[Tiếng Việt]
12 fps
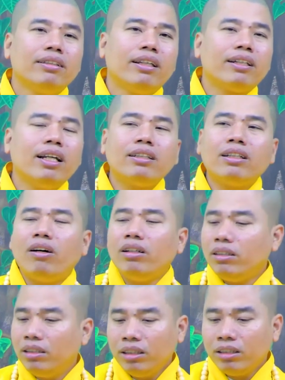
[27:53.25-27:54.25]
Những Đức
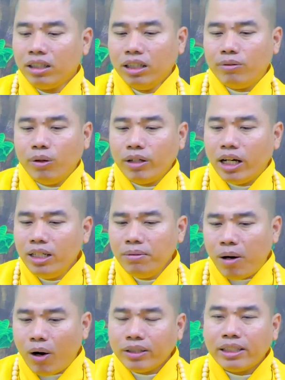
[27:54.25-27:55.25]
nói người phụ
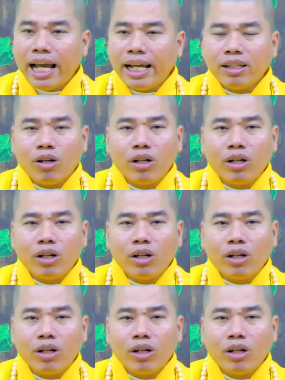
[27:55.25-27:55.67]
nữ mỗi tháng